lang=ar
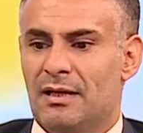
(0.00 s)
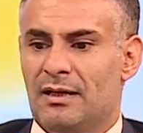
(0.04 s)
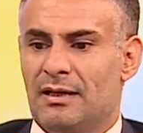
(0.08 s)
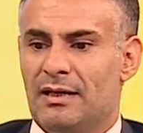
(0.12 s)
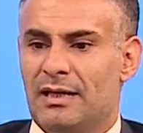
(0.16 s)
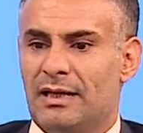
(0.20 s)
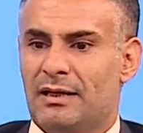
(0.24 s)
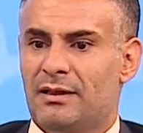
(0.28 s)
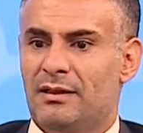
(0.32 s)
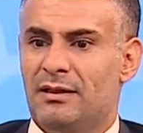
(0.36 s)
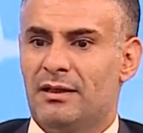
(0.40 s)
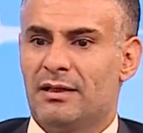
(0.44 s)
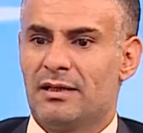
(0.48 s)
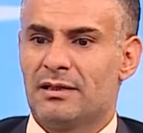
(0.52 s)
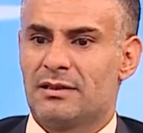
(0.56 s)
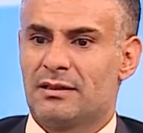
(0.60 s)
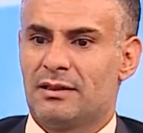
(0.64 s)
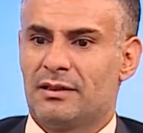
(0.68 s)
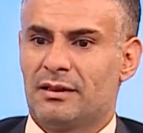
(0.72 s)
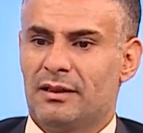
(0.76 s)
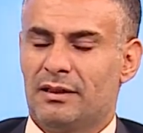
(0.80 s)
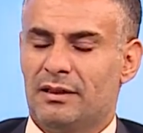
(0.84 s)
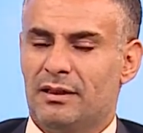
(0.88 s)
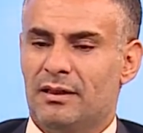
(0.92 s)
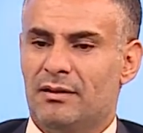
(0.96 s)
لكننا
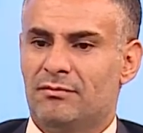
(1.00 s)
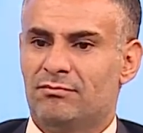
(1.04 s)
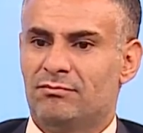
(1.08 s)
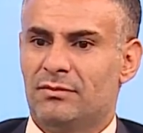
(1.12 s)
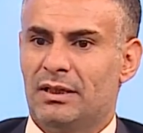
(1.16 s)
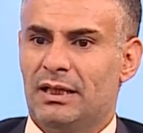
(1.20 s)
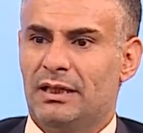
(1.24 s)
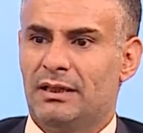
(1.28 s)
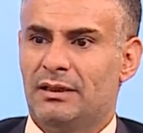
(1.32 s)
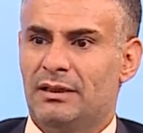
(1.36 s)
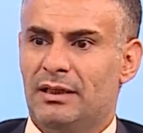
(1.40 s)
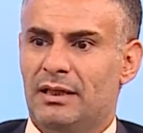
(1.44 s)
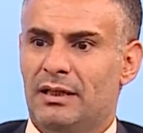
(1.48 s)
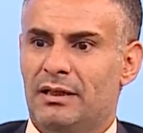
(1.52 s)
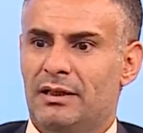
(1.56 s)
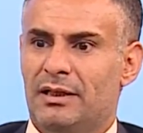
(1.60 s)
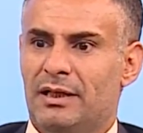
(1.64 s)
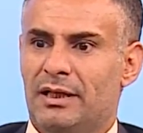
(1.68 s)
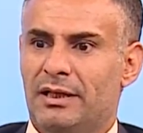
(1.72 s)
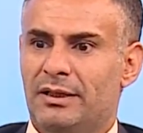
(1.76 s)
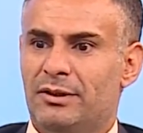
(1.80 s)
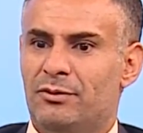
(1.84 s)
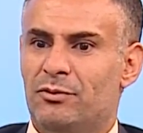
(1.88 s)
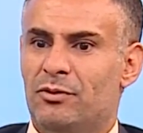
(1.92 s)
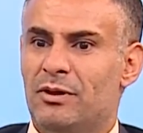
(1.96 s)
استطعنا يعني
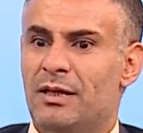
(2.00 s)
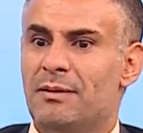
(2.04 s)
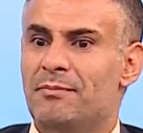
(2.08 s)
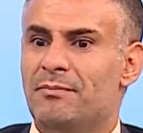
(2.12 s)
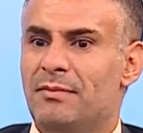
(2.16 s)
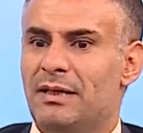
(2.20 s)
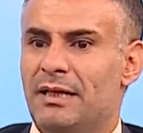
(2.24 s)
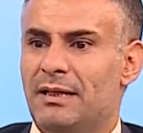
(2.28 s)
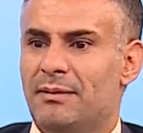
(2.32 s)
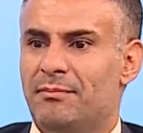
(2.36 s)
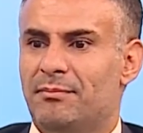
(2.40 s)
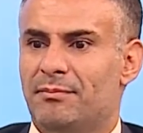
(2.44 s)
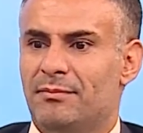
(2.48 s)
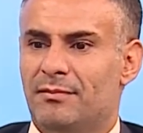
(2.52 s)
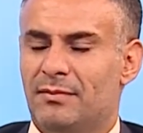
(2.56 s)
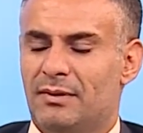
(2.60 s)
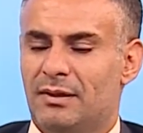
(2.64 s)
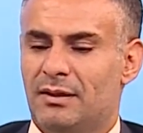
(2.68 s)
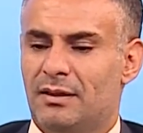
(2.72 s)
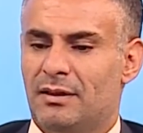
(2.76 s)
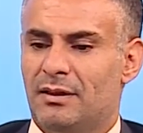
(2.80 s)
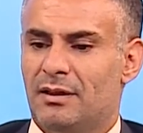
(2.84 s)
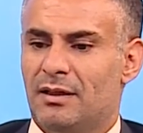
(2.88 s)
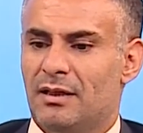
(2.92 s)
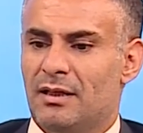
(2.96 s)
أن نلملم
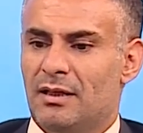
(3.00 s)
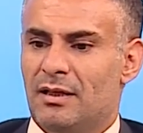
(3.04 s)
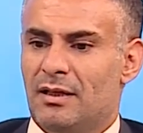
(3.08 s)
آه،